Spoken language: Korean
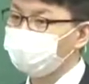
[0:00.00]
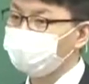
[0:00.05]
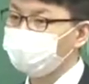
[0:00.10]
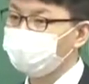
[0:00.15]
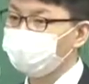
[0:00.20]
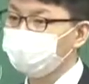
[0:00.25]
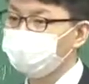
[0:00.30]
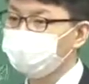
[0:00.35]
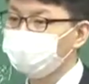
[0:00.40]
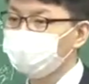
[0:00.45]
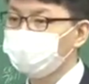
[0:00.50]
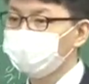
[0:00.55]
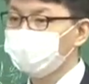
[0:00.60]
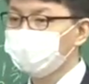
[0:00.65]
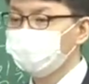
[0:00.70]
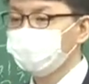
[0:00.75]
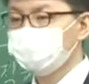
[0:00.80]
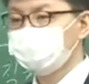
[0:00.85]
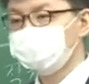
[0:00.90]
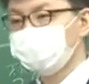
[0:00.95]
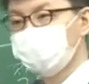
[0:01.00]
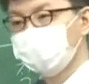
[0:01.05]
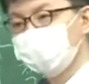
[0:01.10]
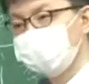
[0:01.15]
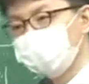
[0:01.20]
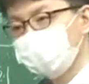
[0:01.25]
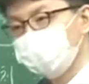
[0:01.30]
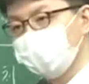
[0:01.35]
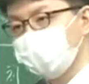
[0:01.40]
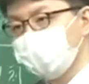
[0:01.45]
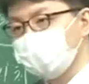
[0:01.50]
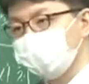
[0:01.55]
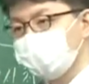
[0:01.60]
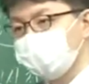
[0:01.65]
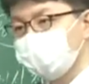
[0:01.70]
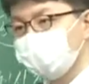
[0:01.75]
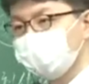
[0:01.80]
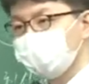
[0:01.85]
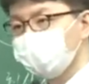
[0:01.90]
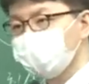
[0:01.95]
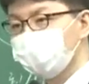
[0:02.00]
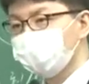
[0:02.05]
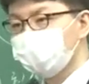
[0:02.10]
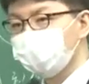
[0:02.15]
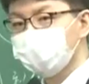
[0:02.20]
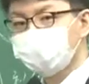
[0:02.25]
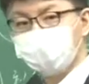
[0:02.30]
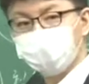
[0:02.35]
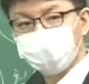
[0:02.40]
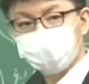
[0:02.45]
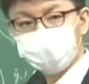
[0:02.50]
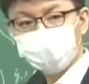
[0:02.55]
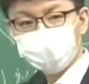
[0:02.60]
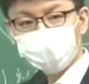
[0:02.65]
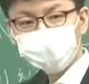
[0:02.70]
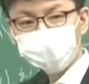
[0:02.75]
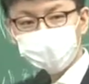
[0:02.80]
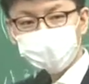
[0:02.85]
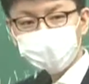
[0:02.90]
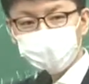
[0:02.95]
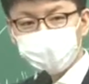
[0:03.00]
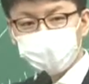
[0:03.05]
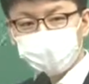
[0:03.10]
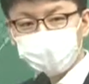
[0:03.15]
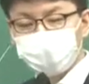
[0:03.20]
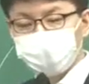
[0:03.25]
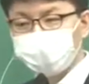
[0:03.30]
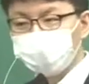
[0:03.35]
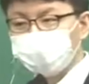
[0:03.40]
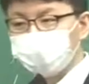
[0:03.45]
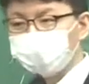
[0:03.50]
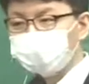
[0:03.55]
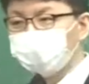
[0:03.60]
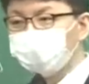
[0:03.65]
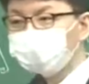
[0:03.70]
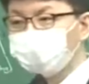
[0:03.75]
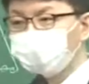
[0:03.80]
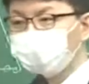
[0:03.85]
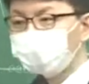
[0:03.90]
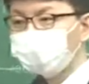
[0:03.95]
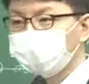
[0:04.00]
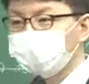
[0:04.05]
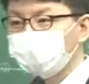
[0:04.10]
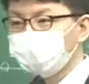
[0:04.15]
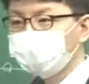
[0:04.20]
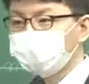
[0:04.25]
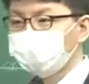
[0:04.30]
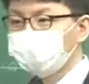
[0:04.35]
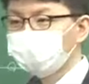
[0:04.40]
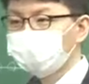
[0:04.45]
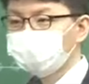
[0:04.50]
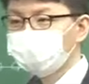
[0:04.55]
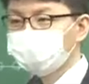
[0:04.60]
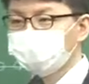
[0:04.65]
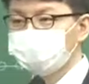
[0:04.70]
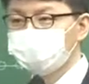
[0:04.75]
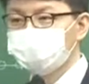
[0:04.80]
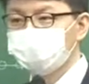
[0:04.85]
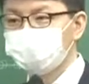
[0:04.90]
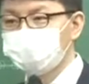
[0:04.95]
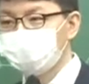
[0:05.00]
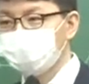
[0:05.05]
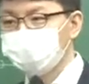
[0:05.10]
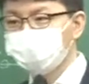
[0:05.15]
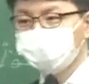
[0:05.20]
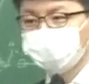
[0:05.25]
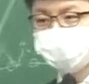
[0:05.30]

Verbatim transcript: 위해서는 사람 필요하죠. 인사 그리고 돈 필요하죠. 재무